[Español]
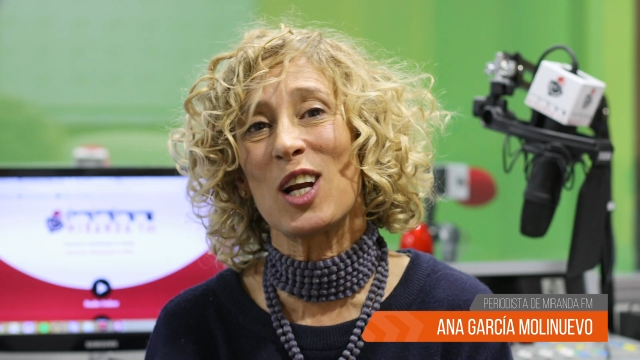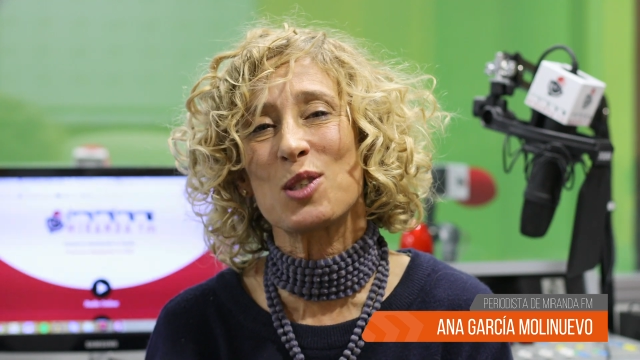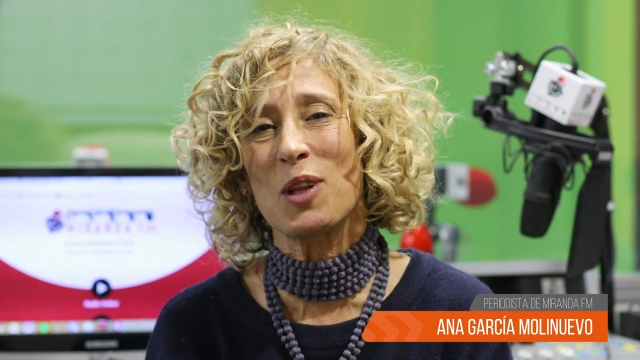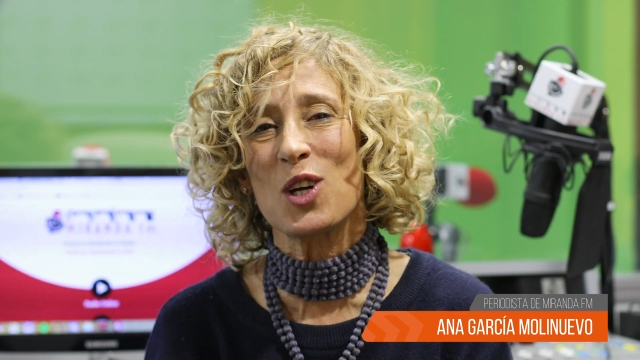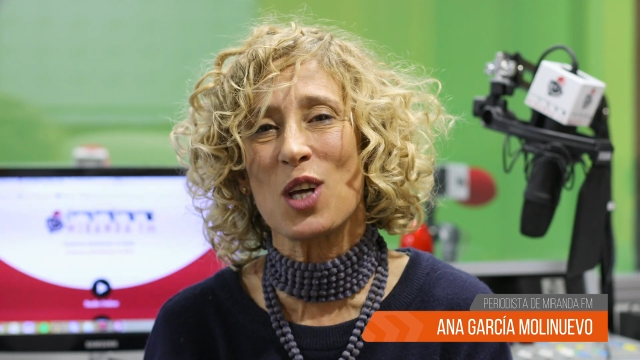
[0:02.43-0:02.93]

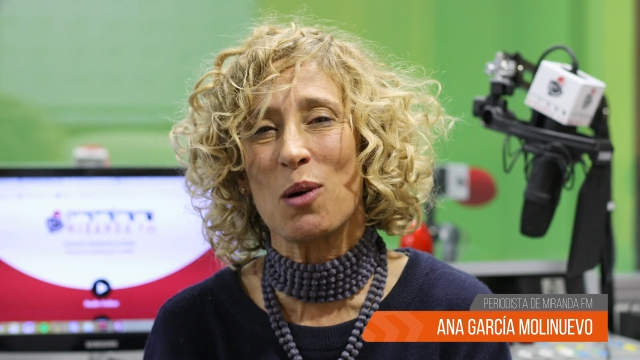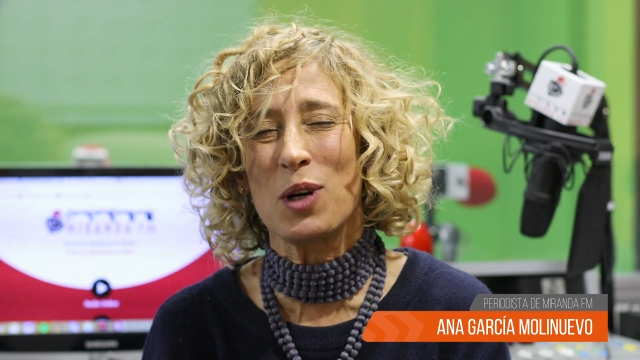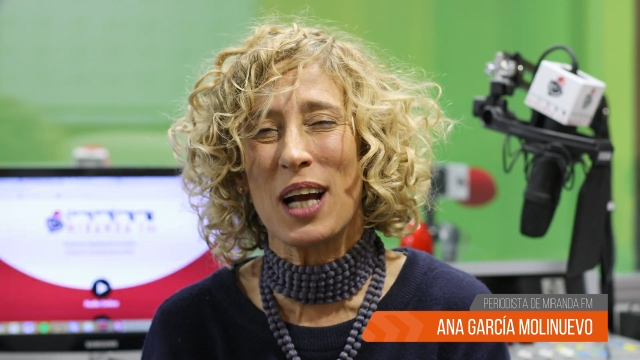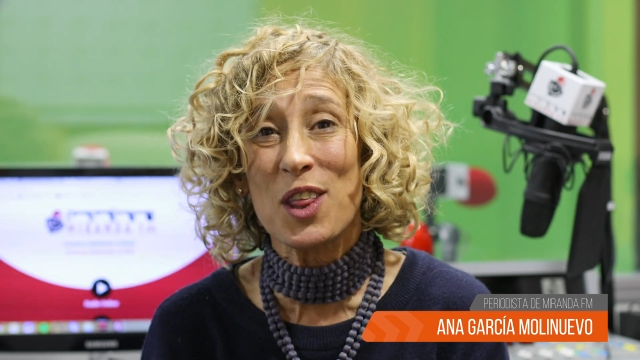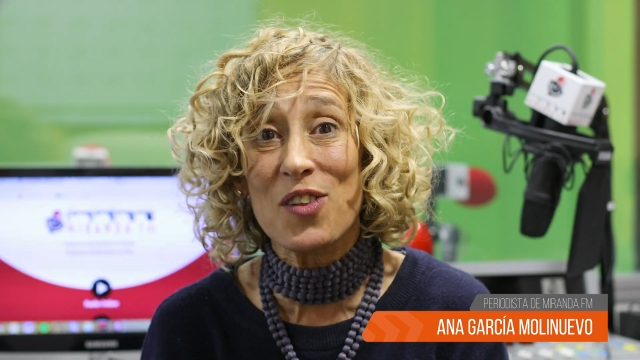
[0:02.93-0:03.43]
los medios de
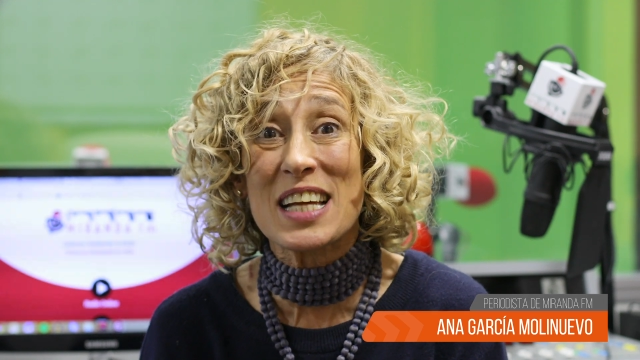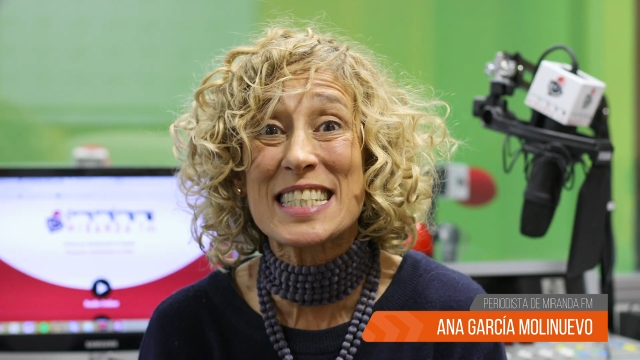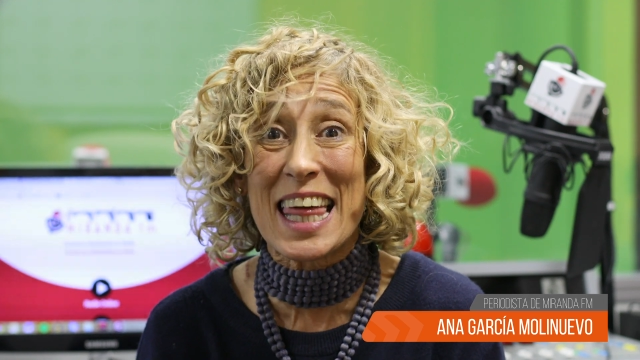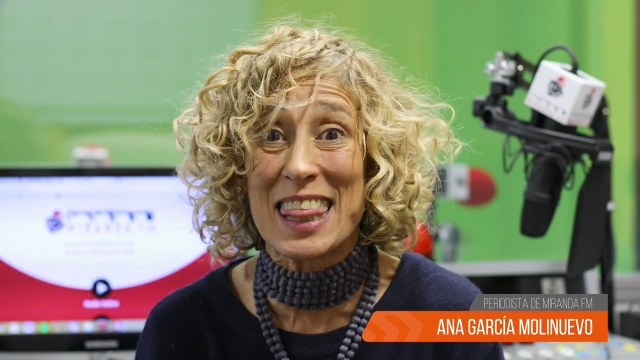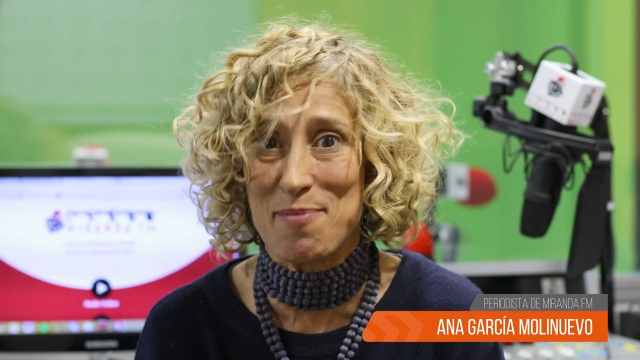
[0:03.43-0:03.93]
comunicación
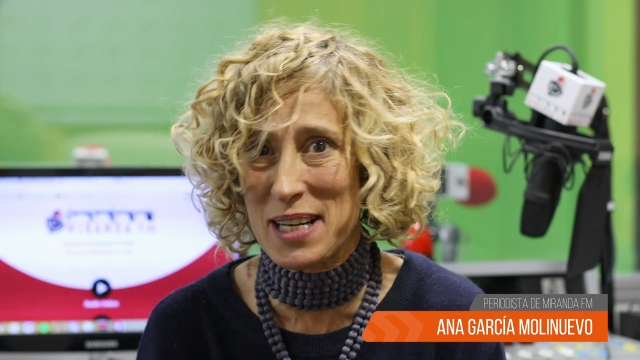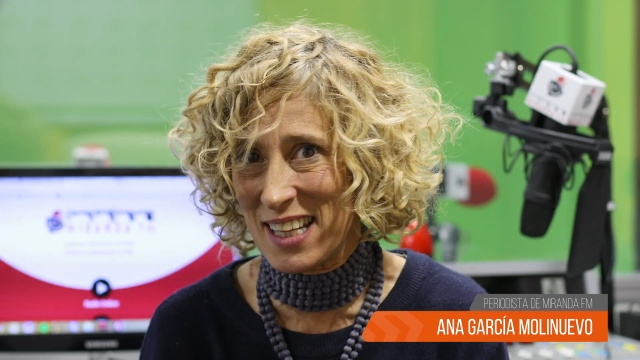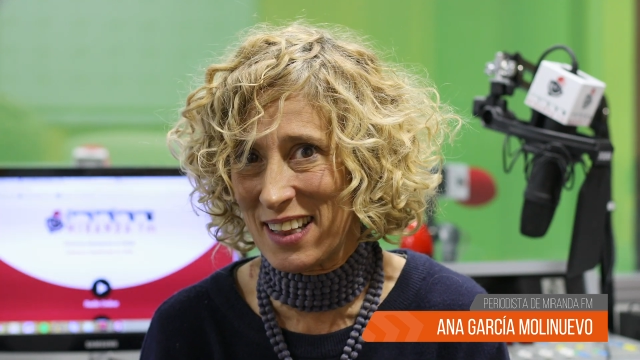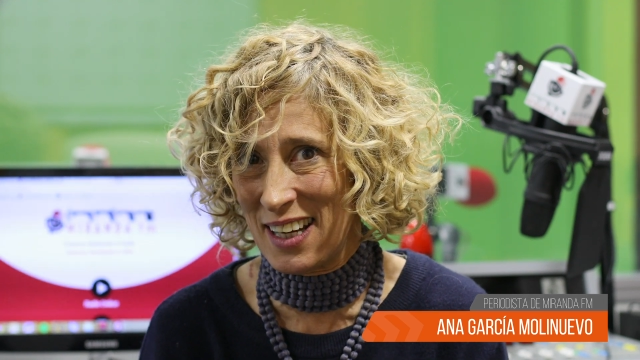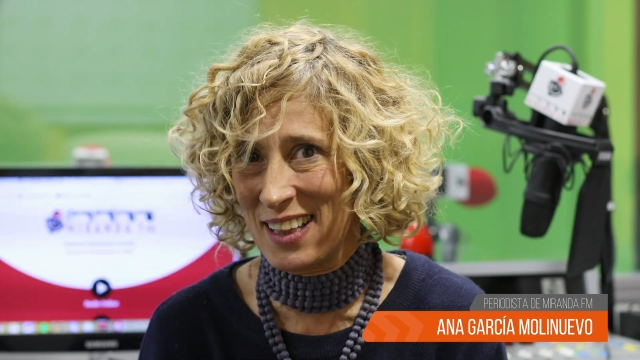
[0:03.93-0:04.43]
desde hace más
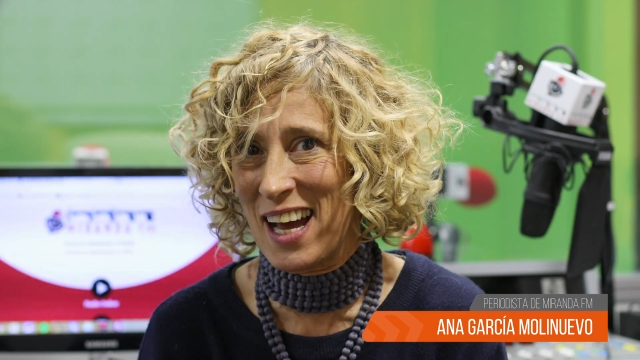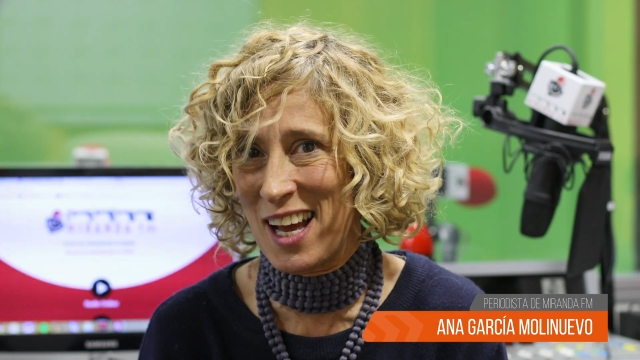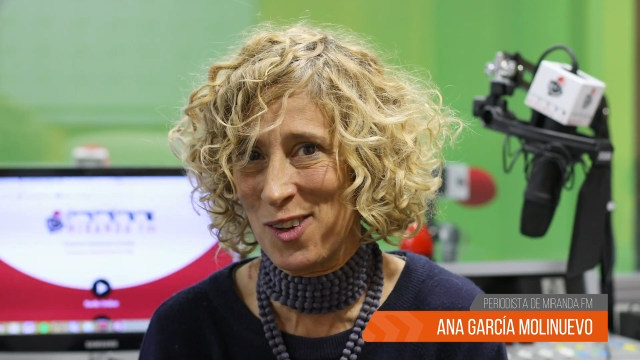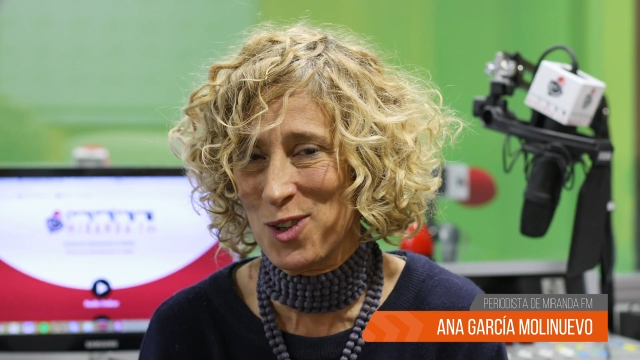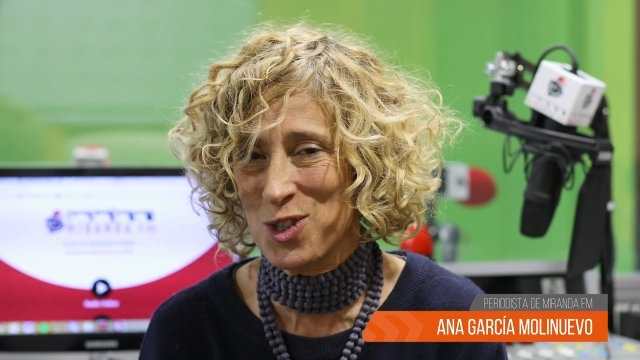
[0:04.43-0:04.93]
de 30
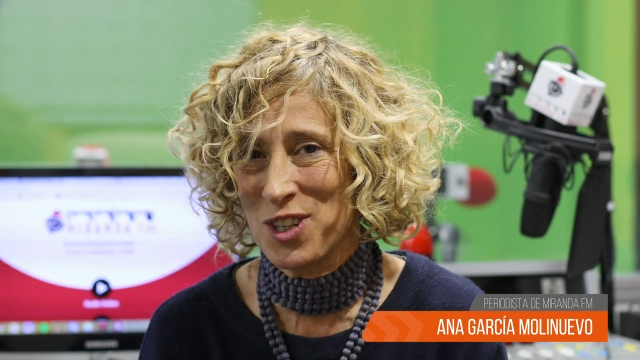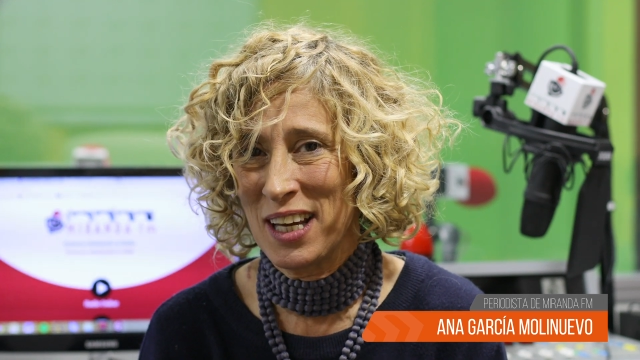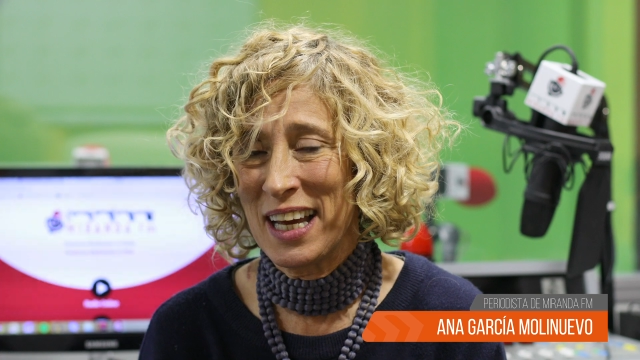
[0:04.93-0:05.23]
años.